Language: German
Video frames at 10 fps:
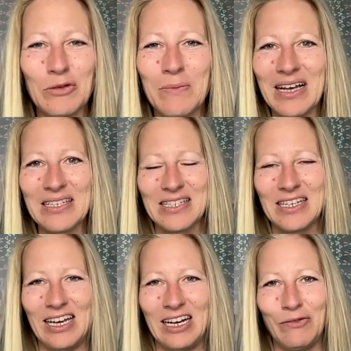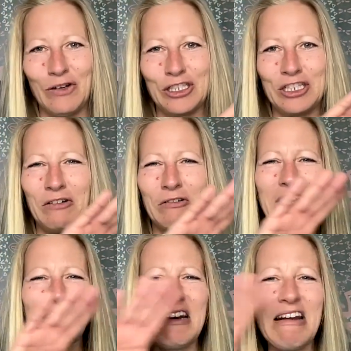Du machst in deiner
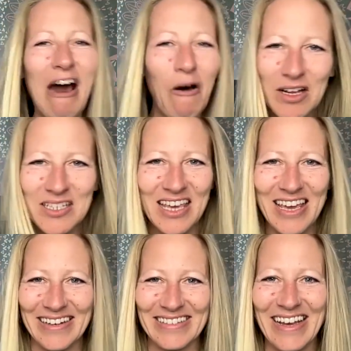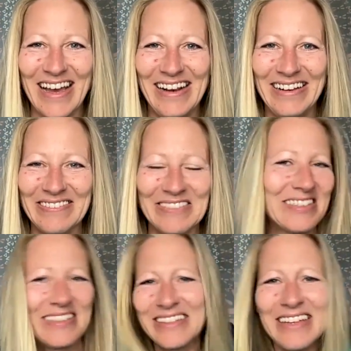Vorstellung genau das Gegenteil.
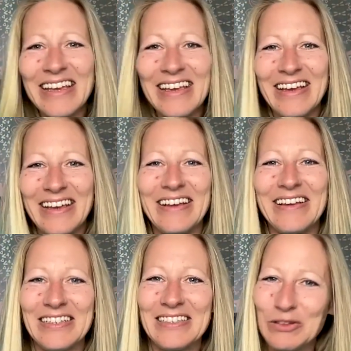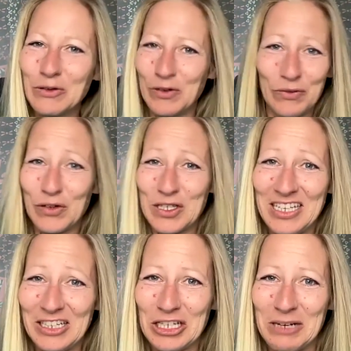Und du
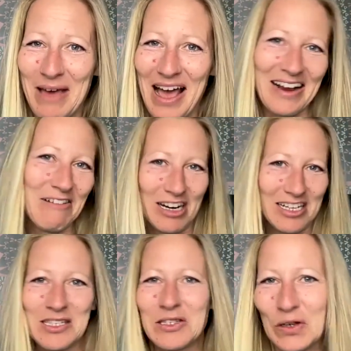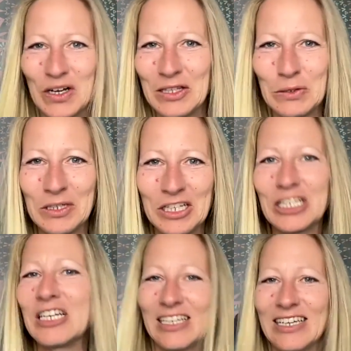wirst jetzt schon merken, oh, das ist doch ganz
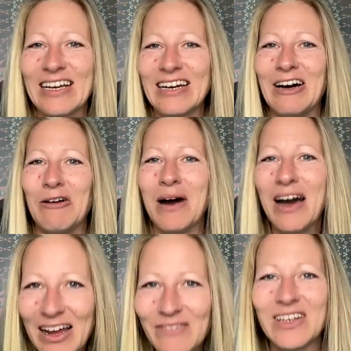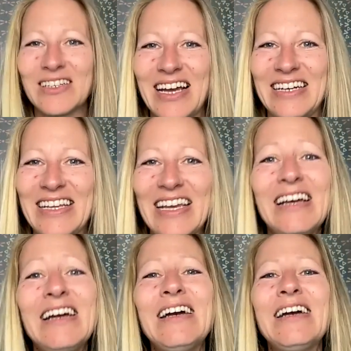unterschiedlich. Ja, genau. Mach einfach dein
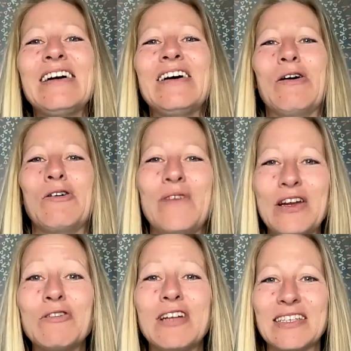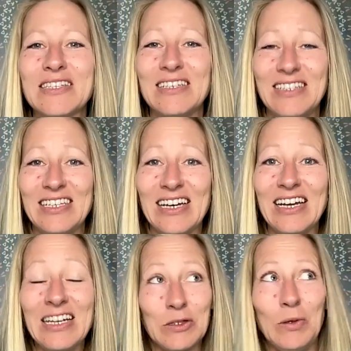Ding. Und wenn du das dich
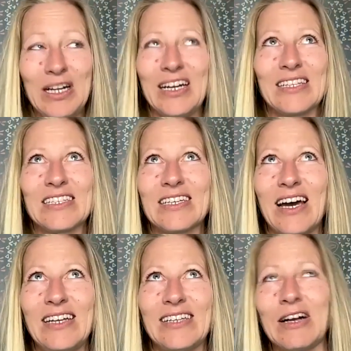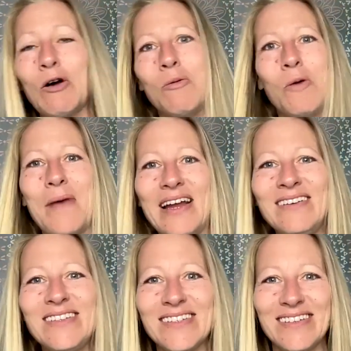erinnerst, 180 Grad Tag, oh
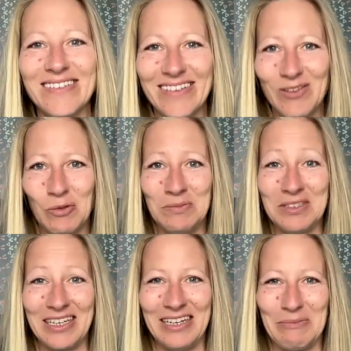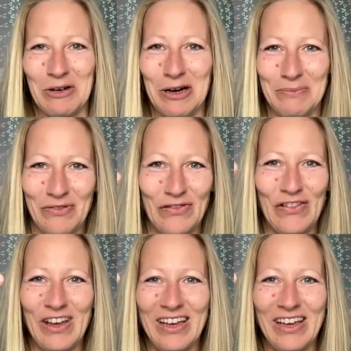Moment, umdrehen im Kopf.